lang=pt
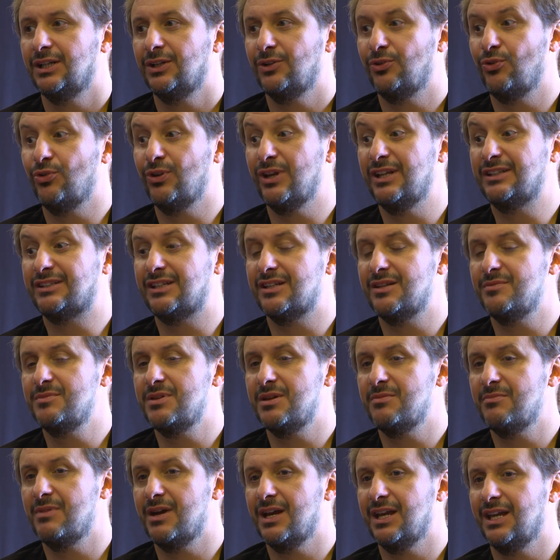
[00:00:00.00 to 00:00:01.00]
com letra da
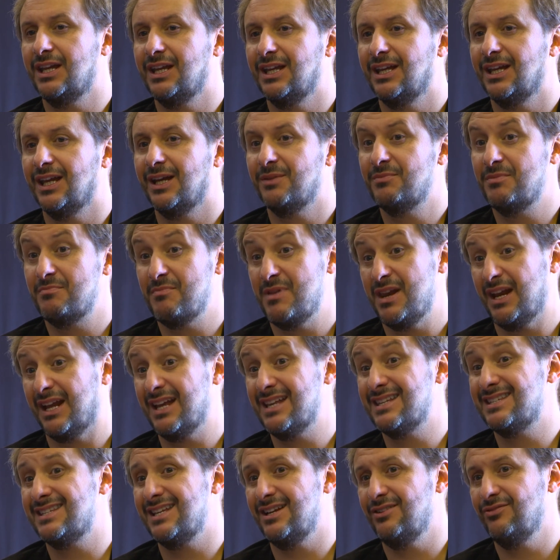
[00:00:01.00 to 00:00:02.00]
minha mãe, a primeira
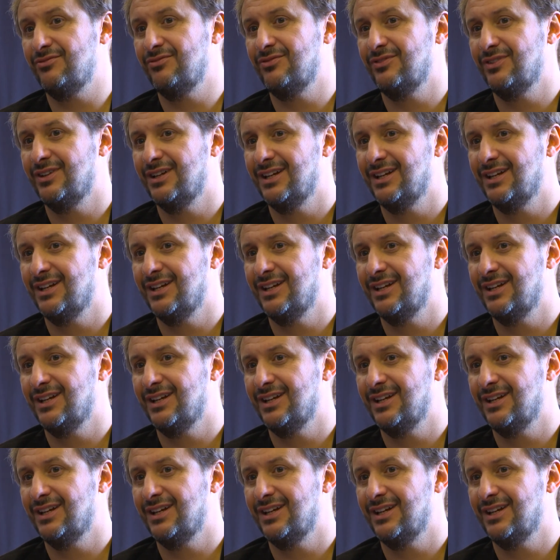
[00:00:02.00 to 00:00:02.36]
canção,